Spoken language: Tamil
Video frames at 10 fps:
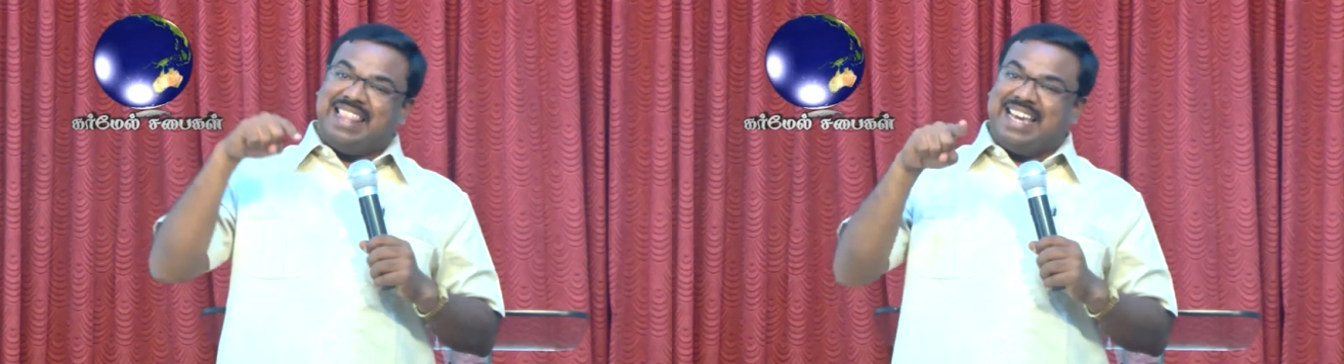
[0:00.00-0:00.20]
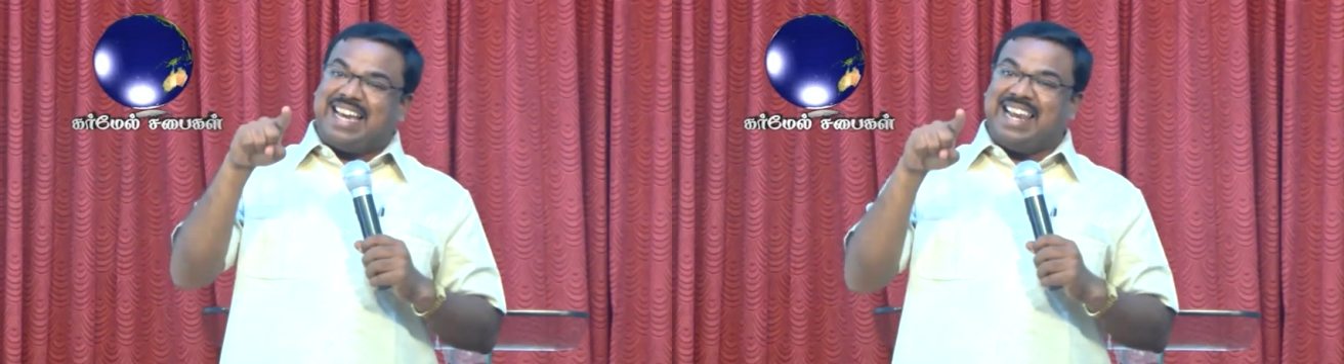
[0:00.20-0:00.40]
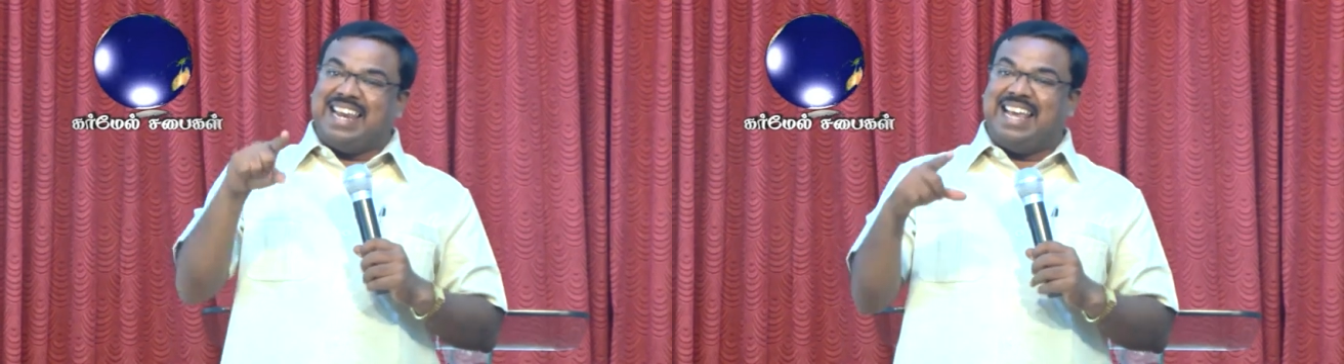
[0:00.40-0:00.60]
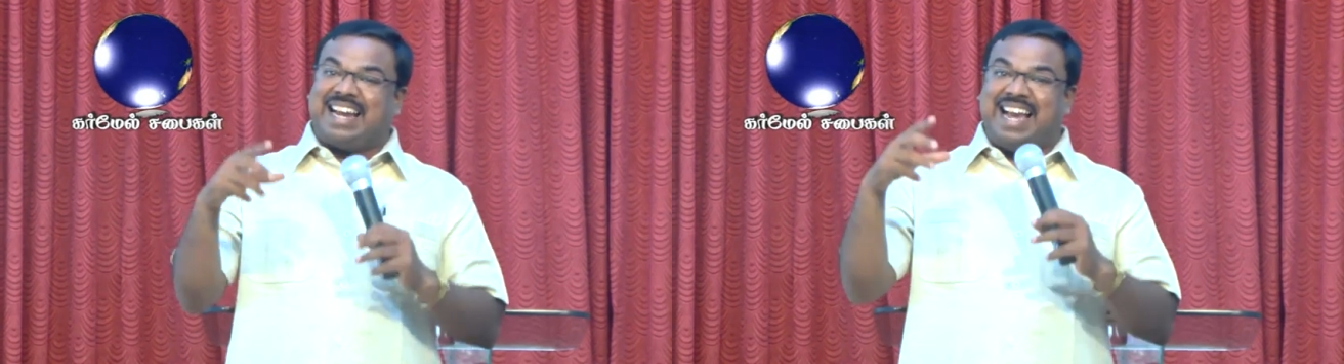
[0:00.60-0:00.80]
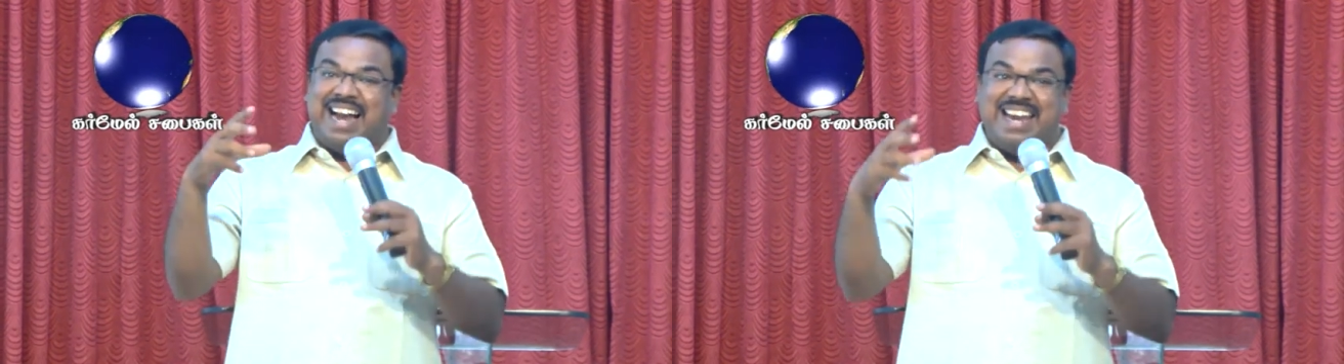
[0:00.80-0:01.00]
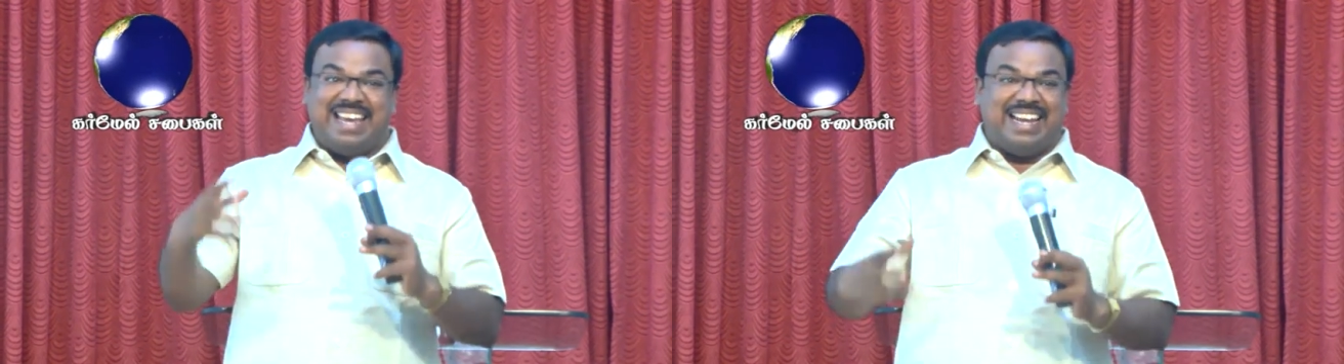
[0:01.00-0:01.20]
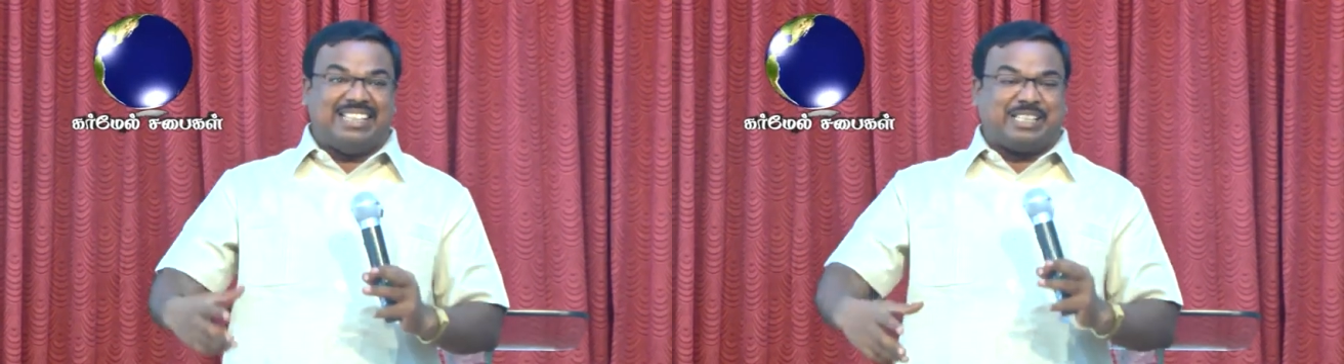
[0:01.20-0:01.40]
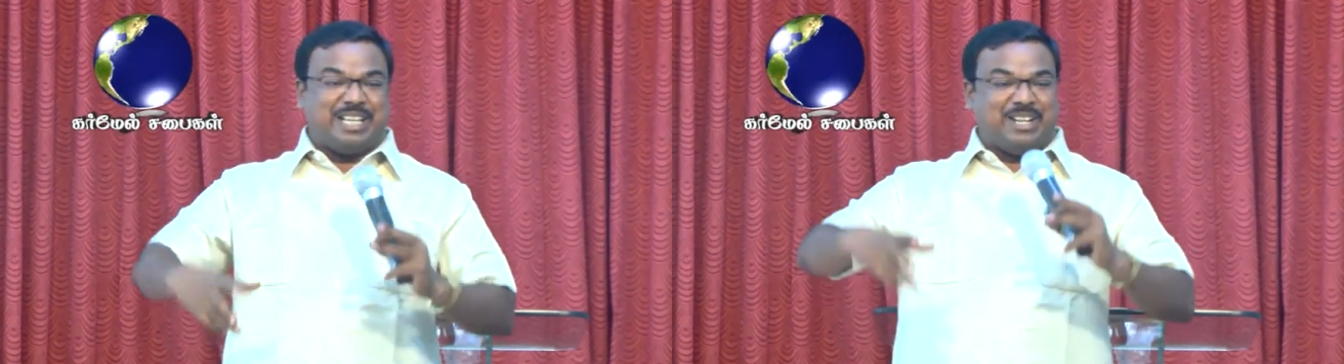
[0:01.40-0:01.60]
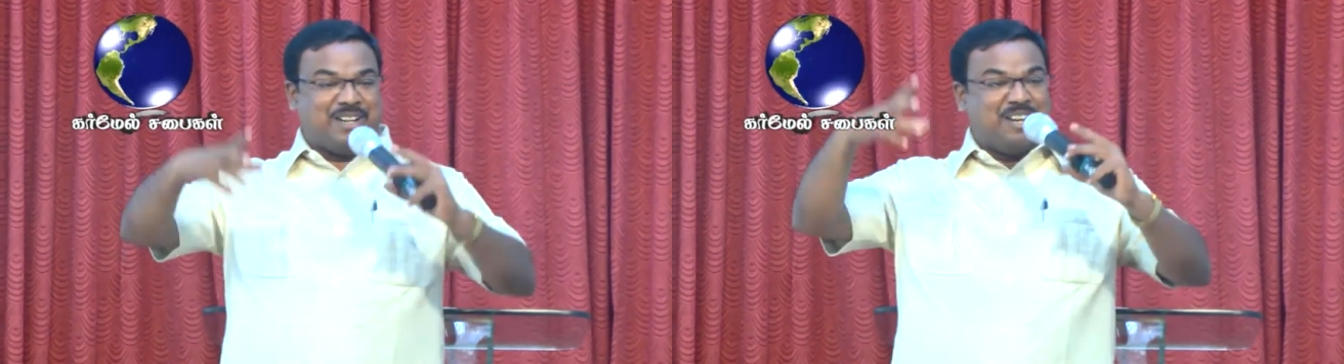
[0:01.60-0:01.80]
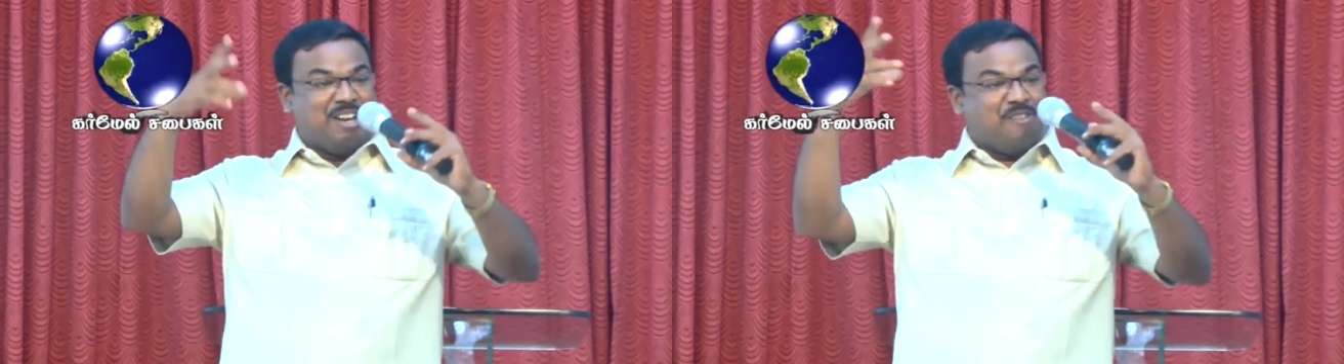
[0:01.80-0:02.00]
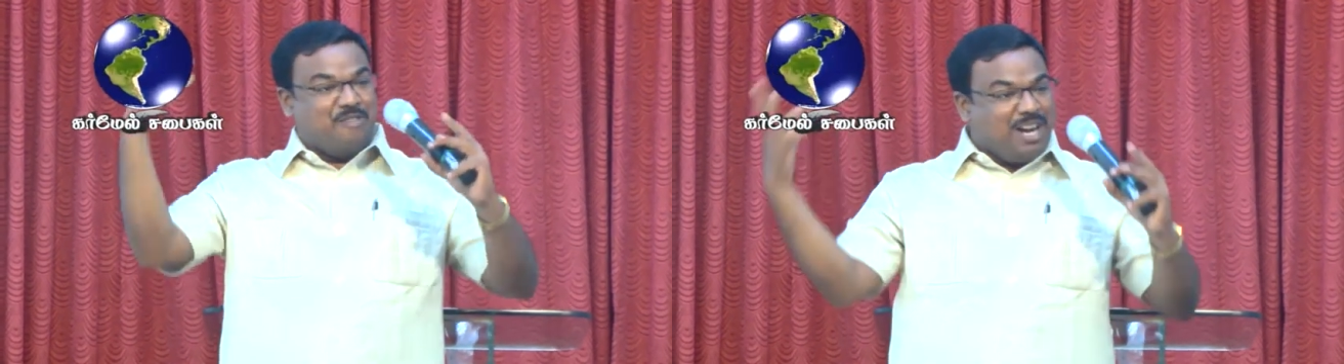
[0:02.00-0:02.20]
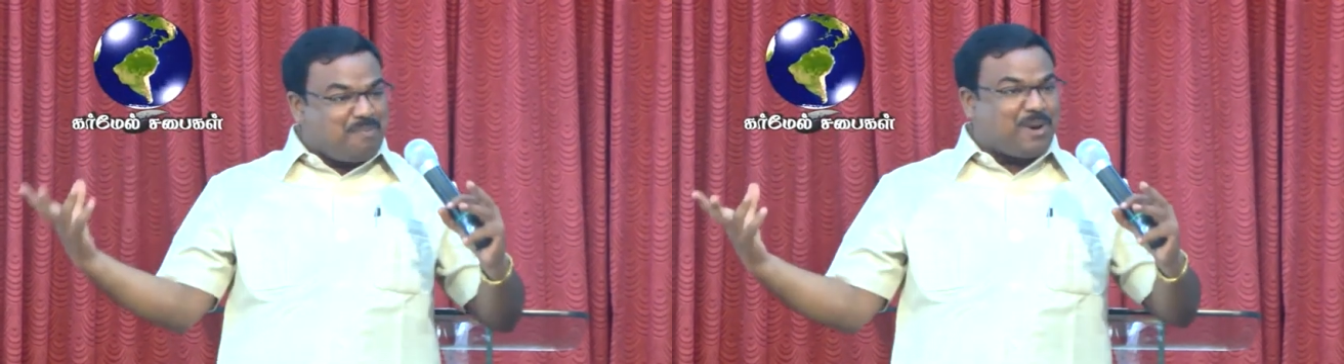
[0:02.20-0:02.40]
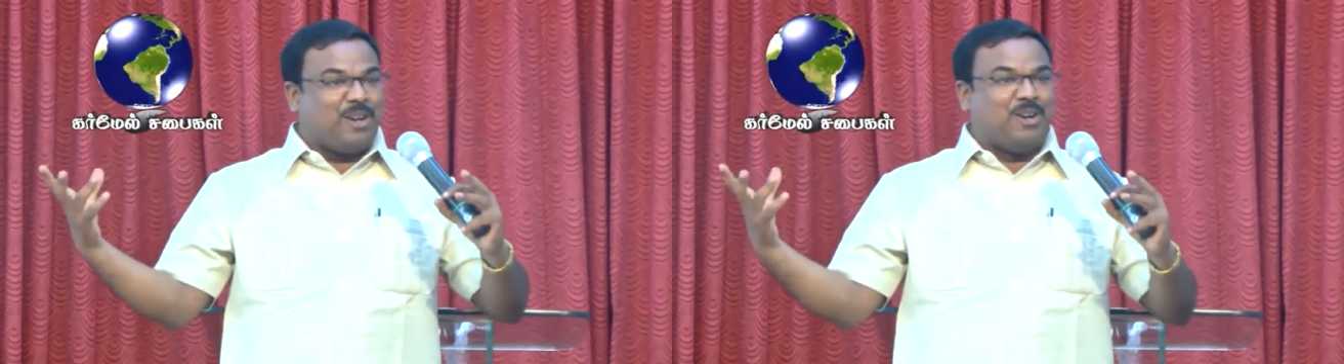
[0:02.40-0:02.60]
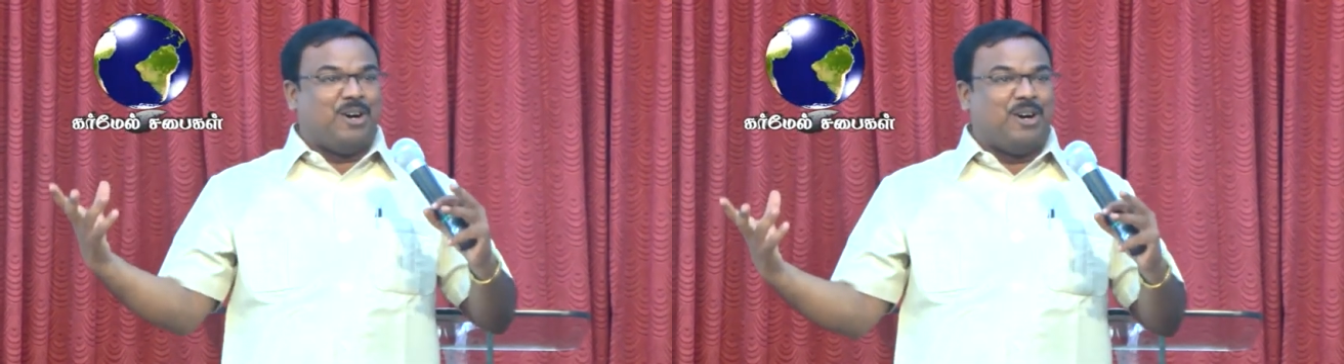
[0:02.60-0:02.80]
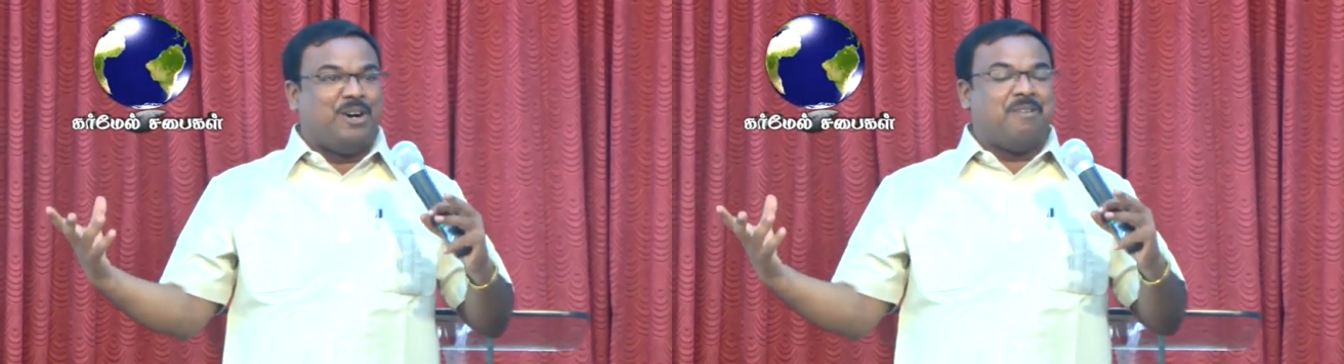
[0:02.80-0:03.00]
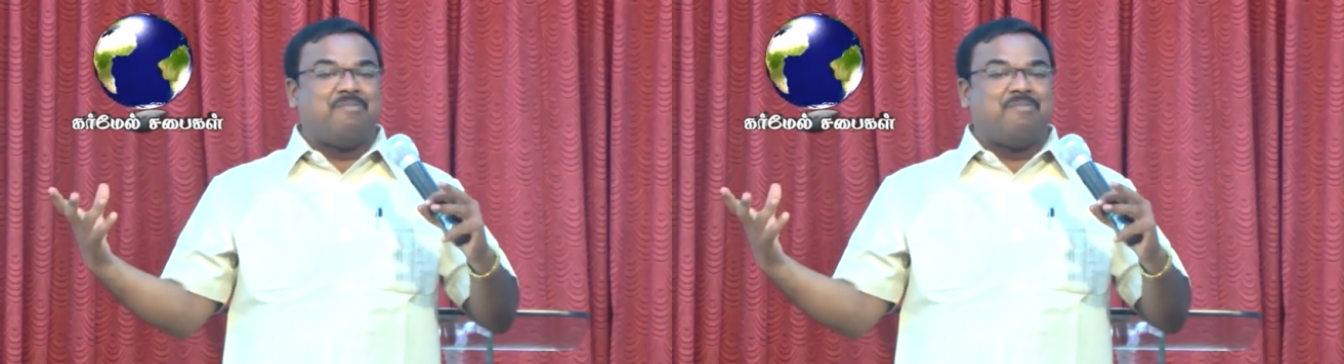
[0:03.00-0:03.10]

நதிக்கரையில் கனிகள் என்ன செய்யணும் வெளிப்படணும்